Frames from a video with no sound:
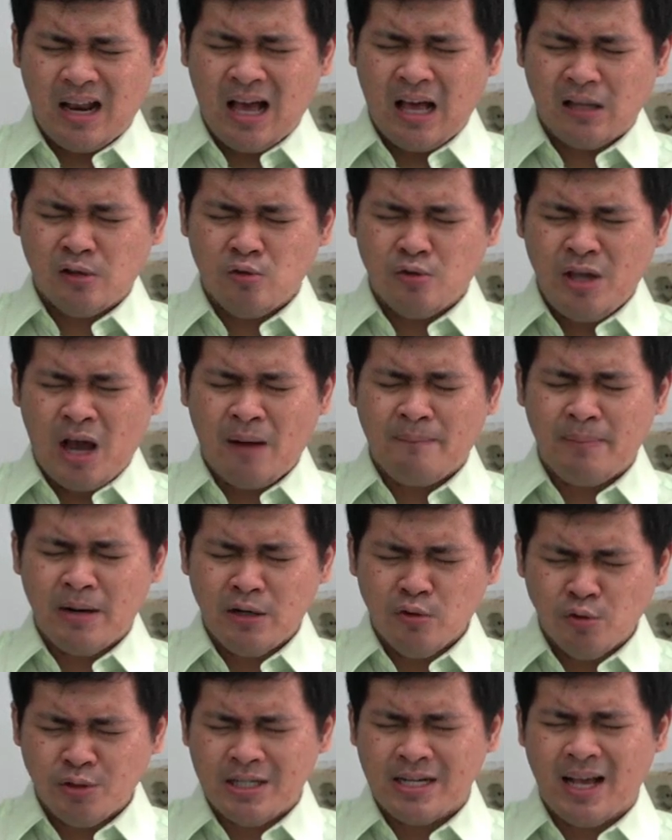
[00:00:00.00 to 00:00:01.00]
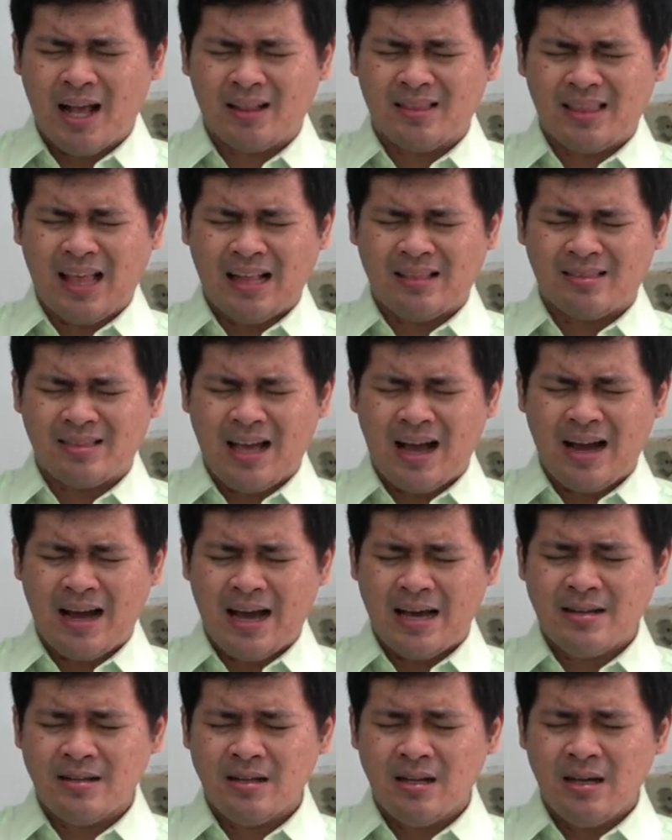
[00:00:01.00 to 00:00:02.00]
lalu yang penuh dengan
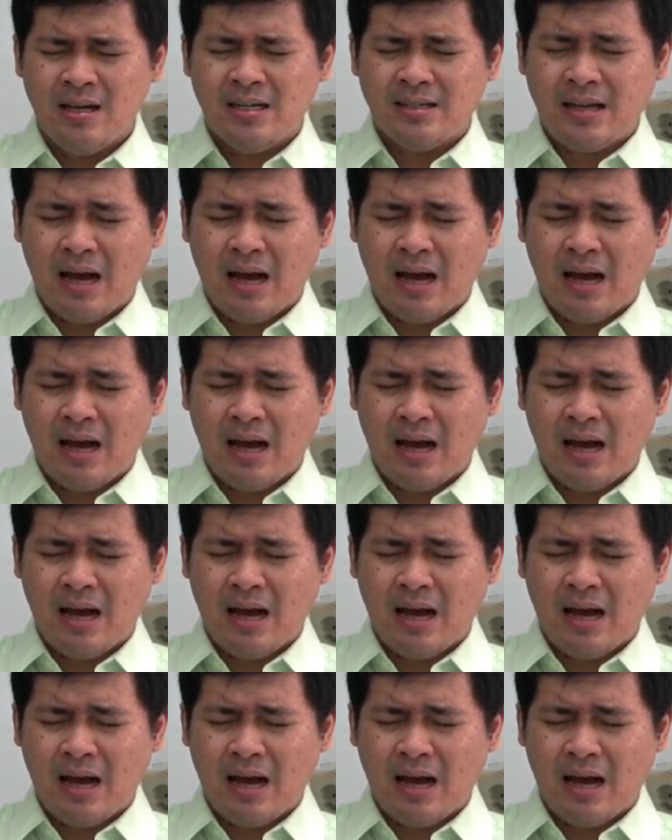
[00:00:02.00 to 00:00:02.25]
tantangan